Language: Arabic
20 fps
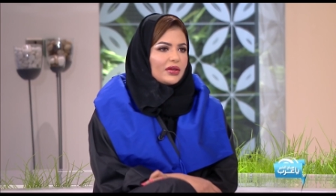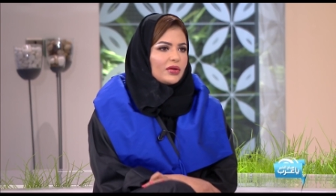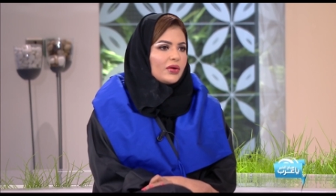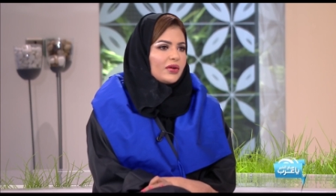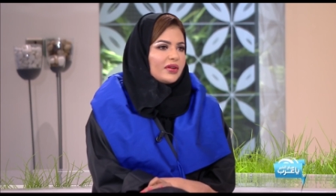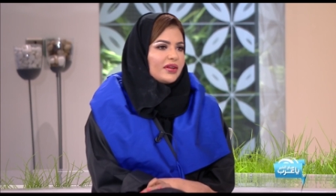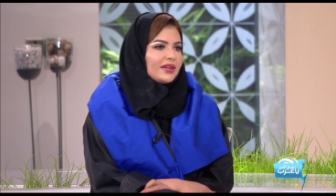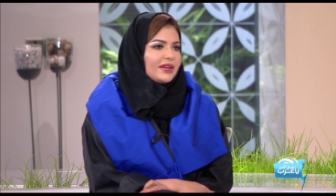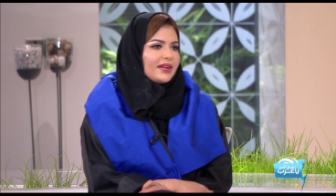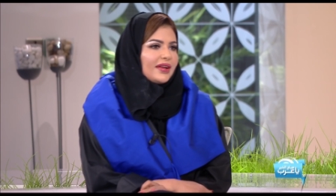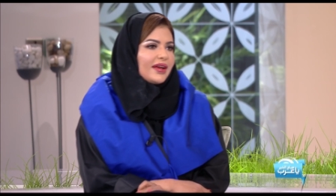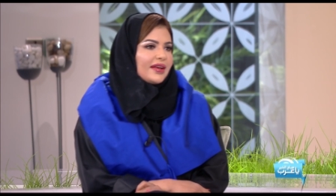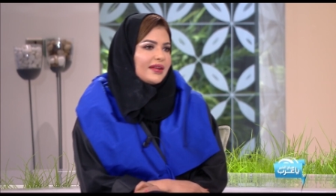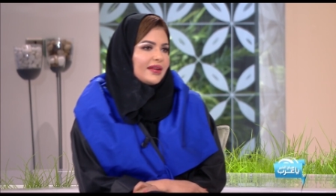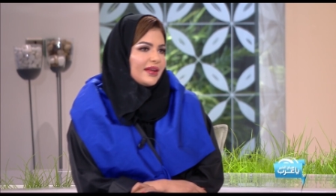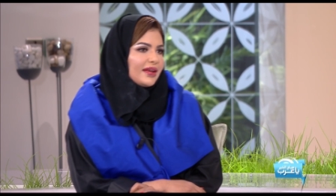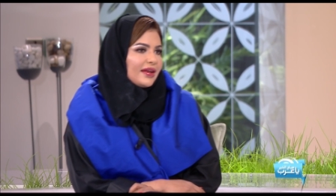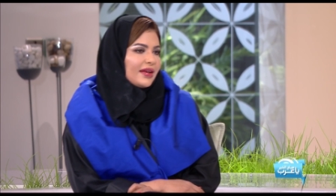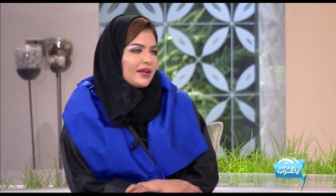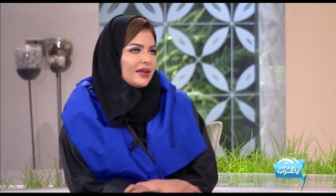كون ان
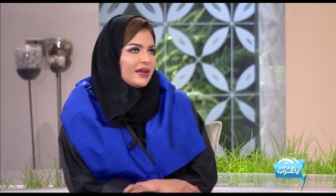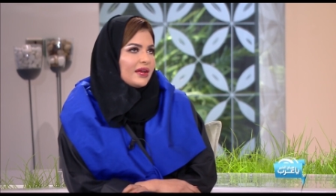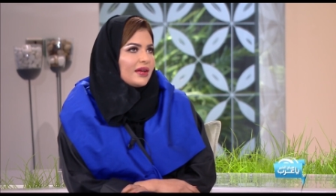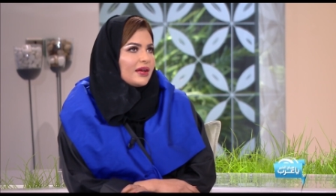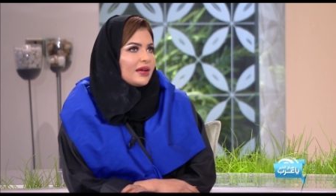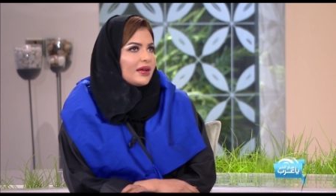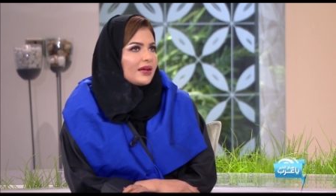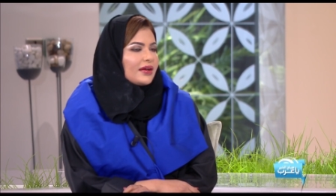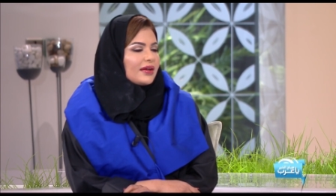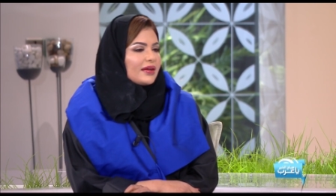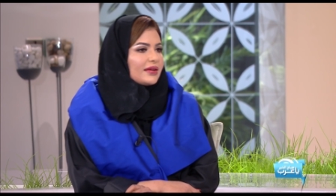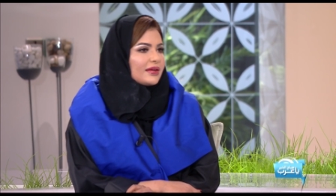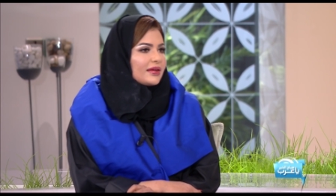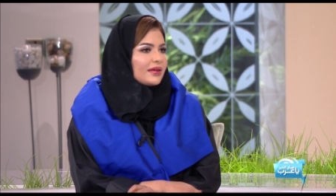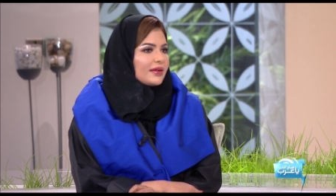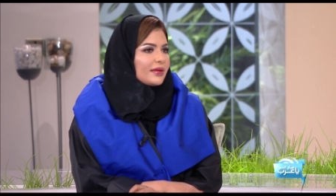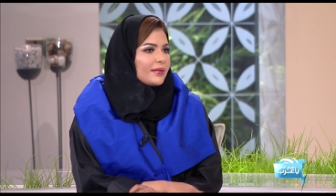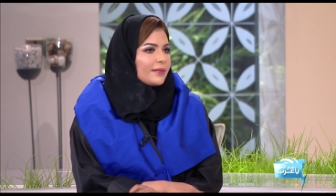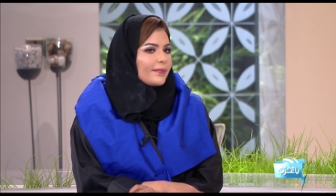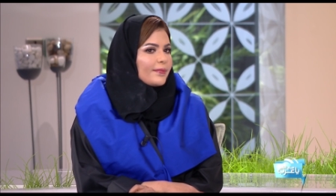انا
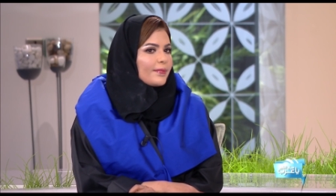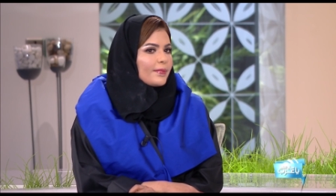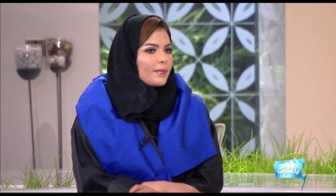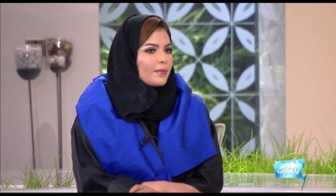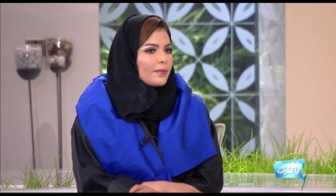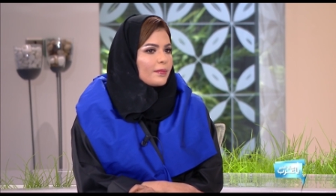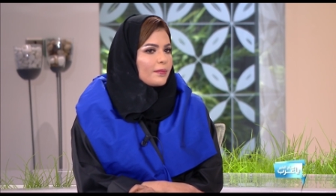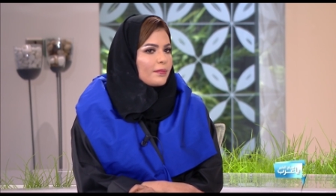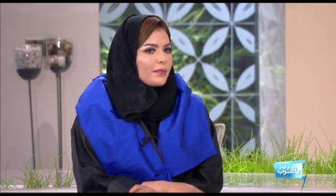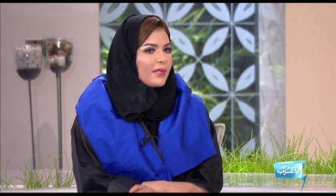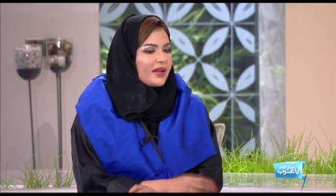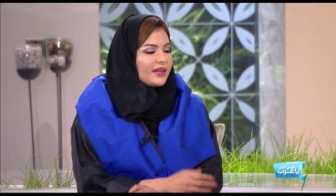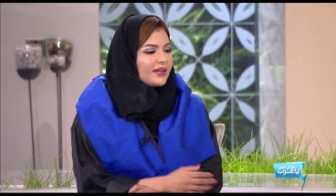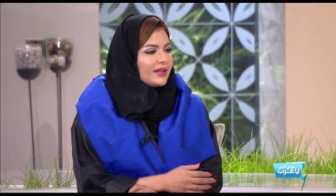ما